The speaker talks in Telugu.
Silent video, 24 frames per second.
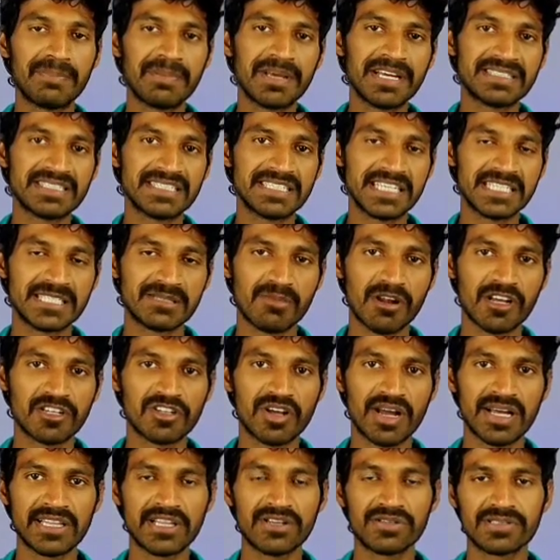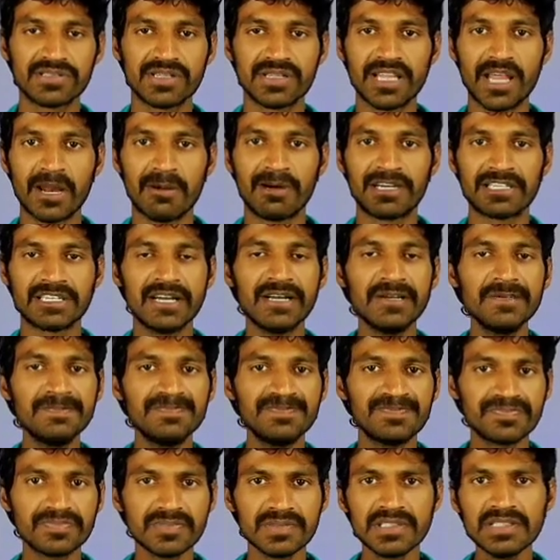ఐపీఎస్ డిస్ప్లేతో అయితే వస్తుందన్నమాట
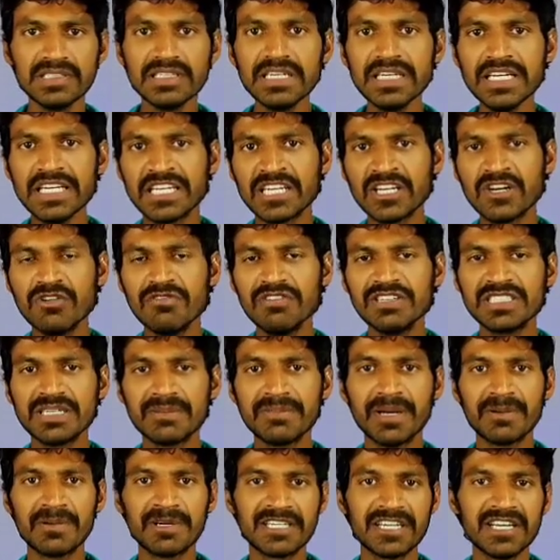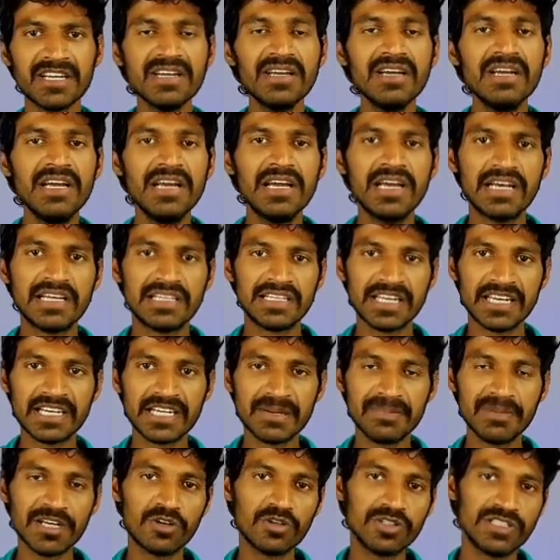ఇంకో విషయం ఏమంటే దీనికి
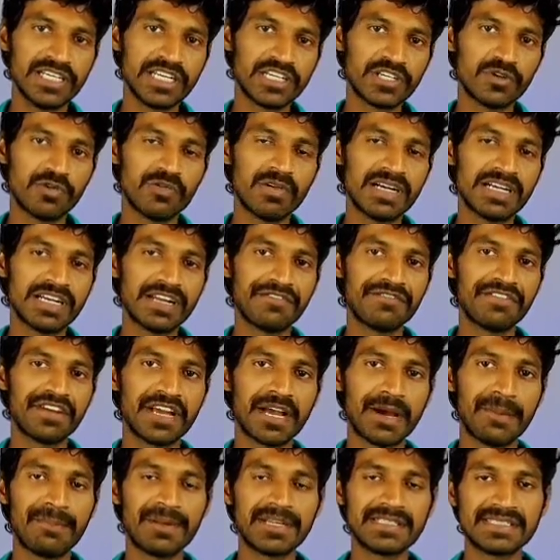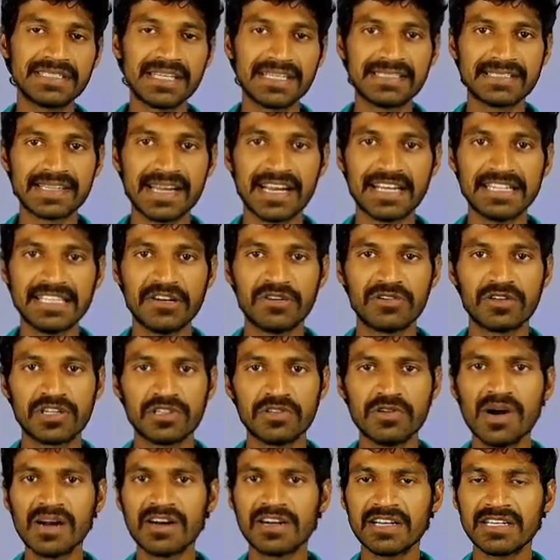మీకు ఎటువంటి ఫింగర్ ప్రింట్ సెన్సర్ అయితే
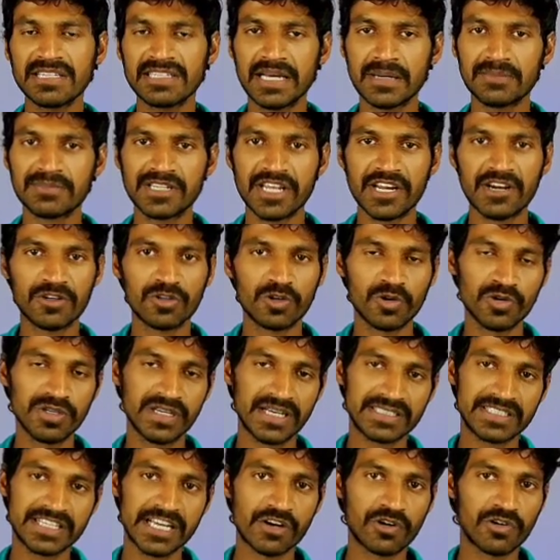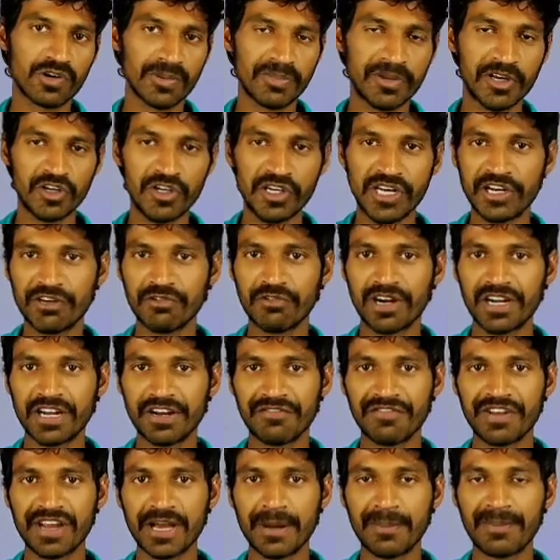ఉండదు అక్కడ ఎం జీరో టూ ఇయర్స్కి కూడా మీకు ఎటువంటి
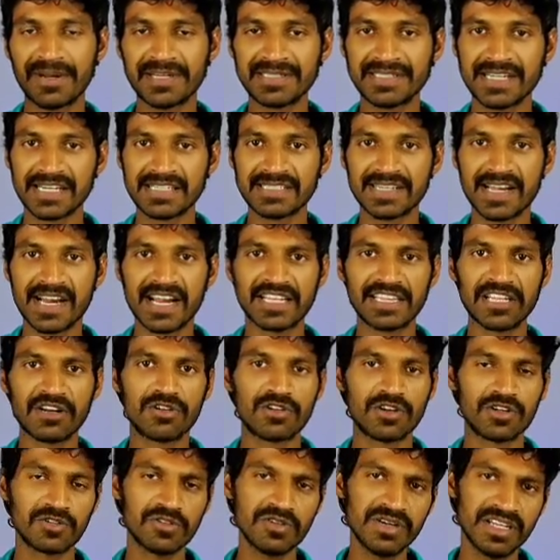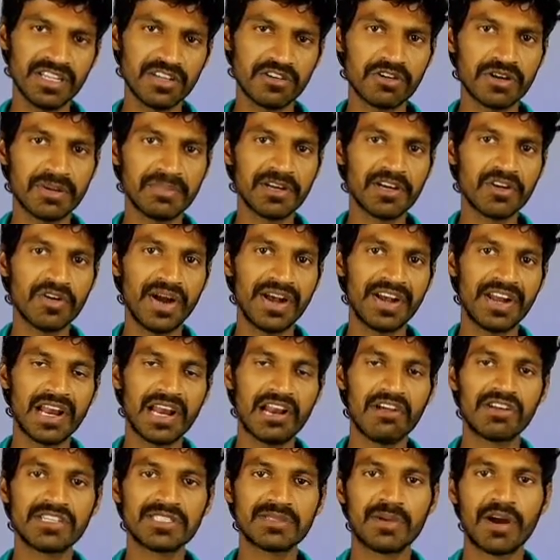ఫింగర్ ప్రింట్ సెన్సర్ అయితే ఉండదు ఇది కూడా మీకు ఎంటీ
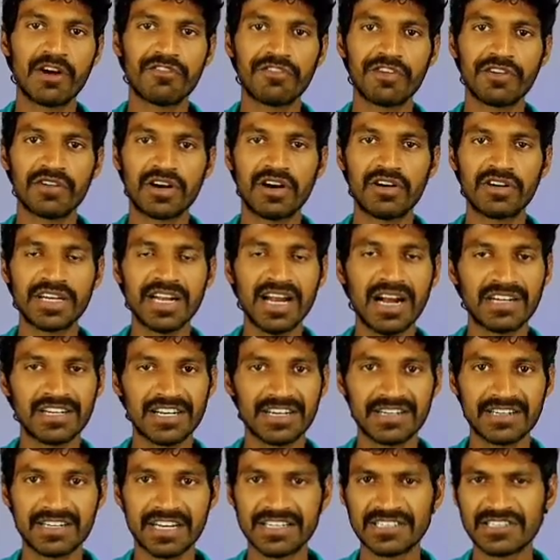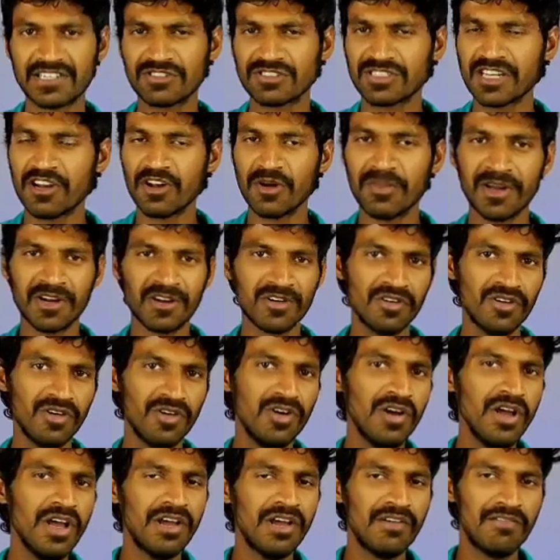లెవెల్ స్మార్ట్ ఫోన్ కాబట్టి అండర్ టెన్ థౌసండ్లో మనకు
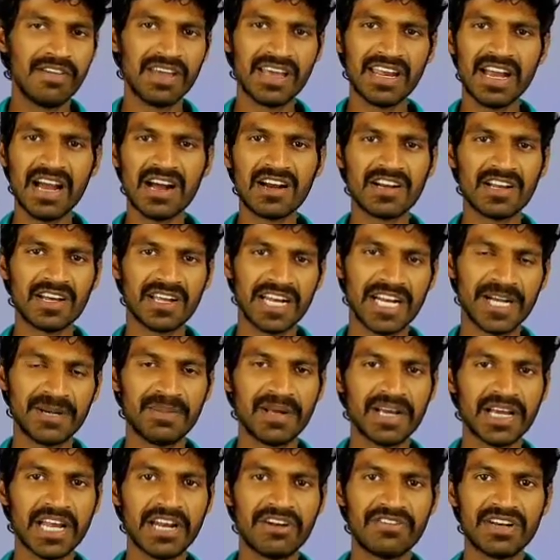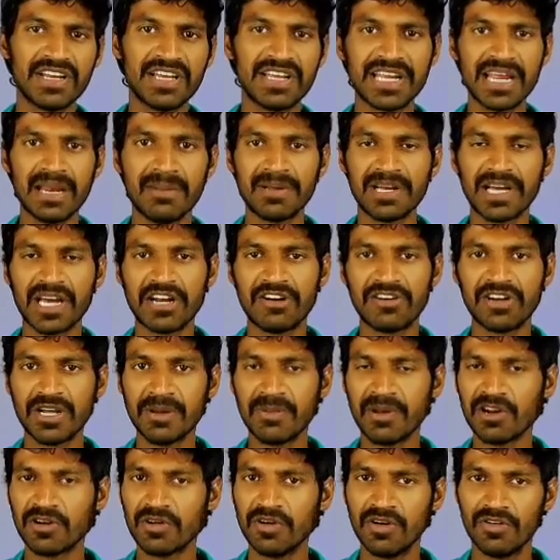వేరే అక్కడ రెడ్మీ కానివ్వండి రియల్మీ కానివ్వండి
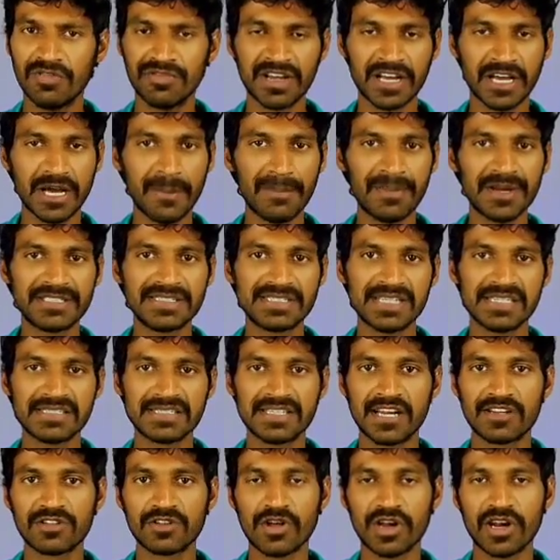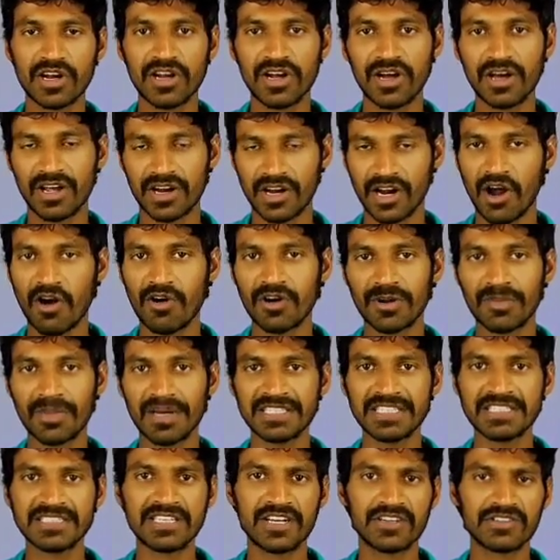మనకు ఫింగర్ ప్రింట్ సెన్సర్తో రావడం
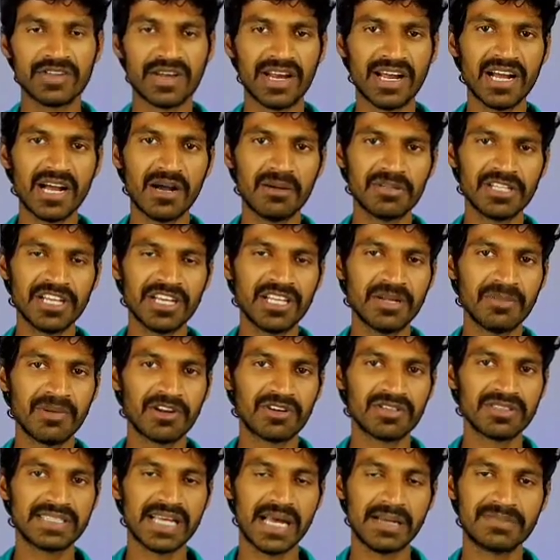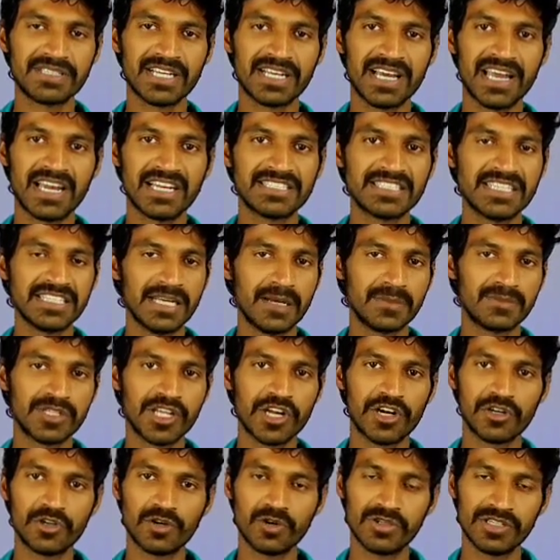అయితే జరుగుతున్నాయి కాకపోతే ఇది మనకు శాంసంగ్ గెలాక్సీ ఎం
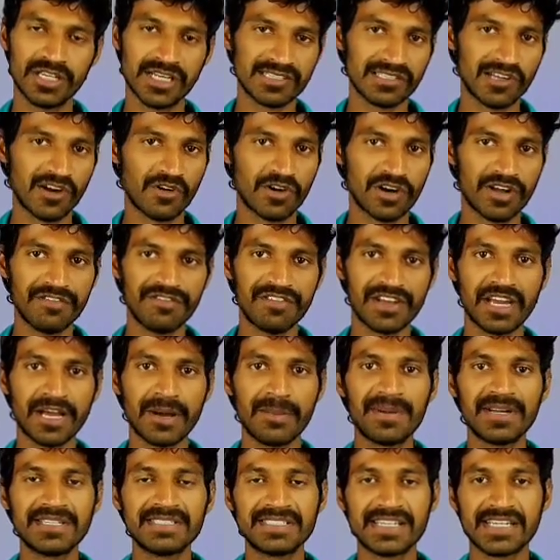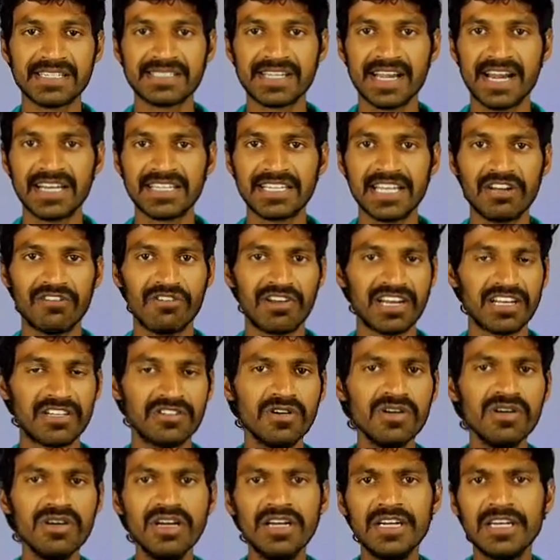జీరో టూ ఇయర్స్లో కూడా ఫింగర్ ప్రింట్ సెన్సర్ అయితే
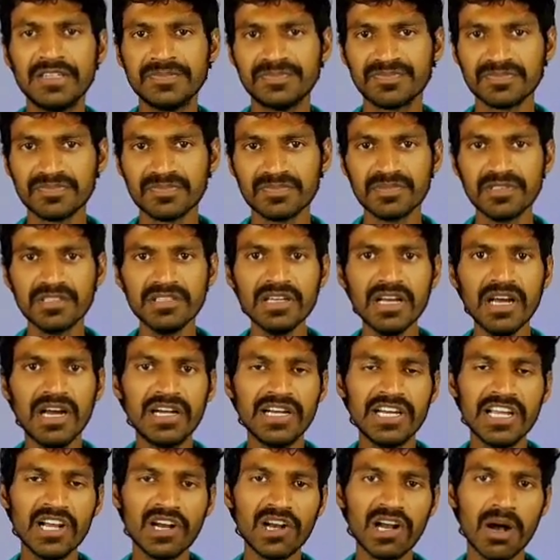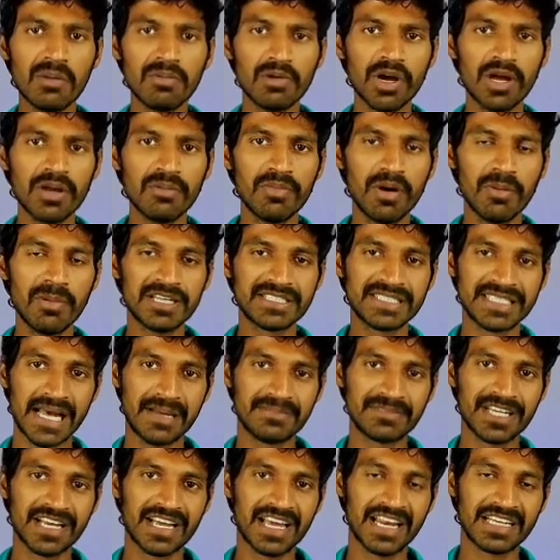ఇవ్వలేదు అండ్ ఈ యొక్క అప్కమింగ్ మొబైల్
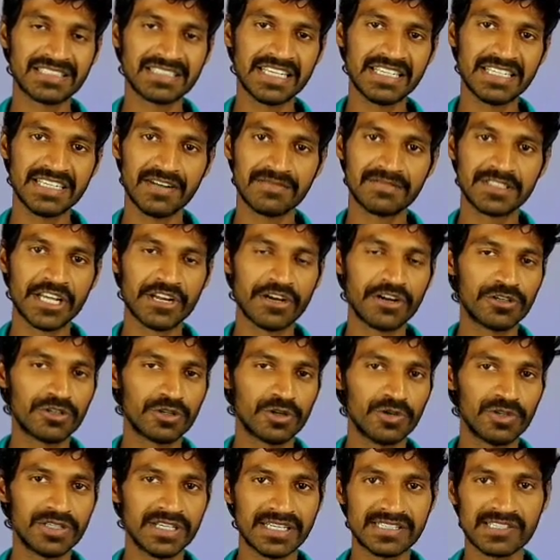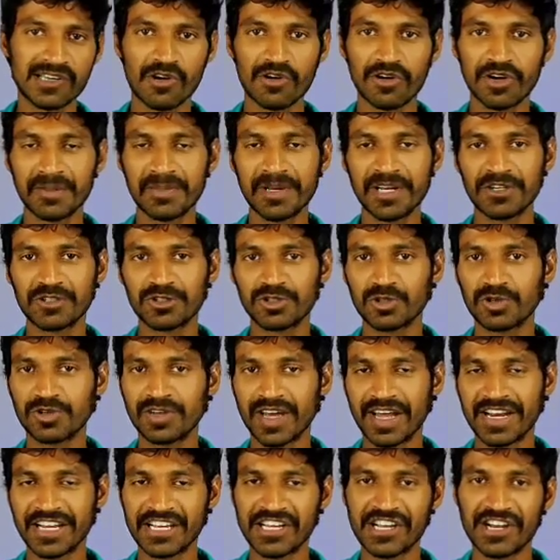శాంసంగ్ గెలాక్సీ ఎఫ్ జీరో టూ ఎస్లో కూడా మీకు
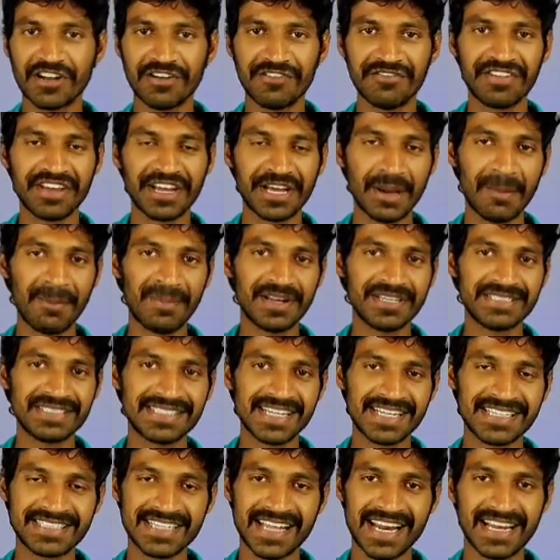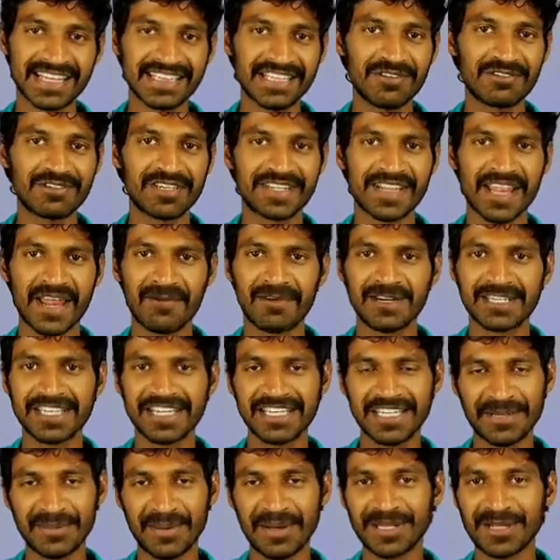చూడడానికి యొక్క ఫింగర్ ప్రింట్ సెన్సార్ అయితే ఉండదన్నమాట
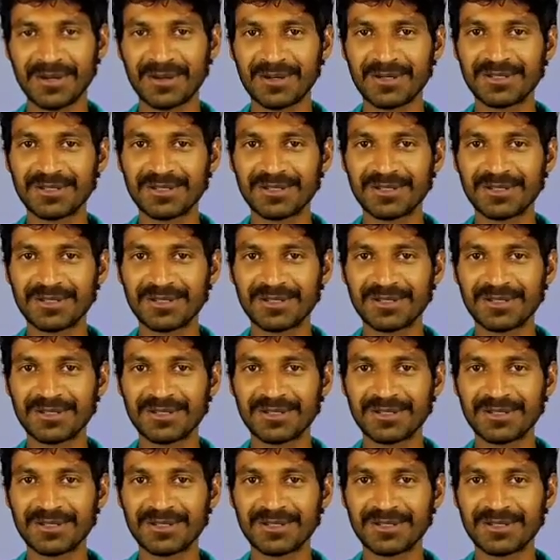ఇది మాత్రం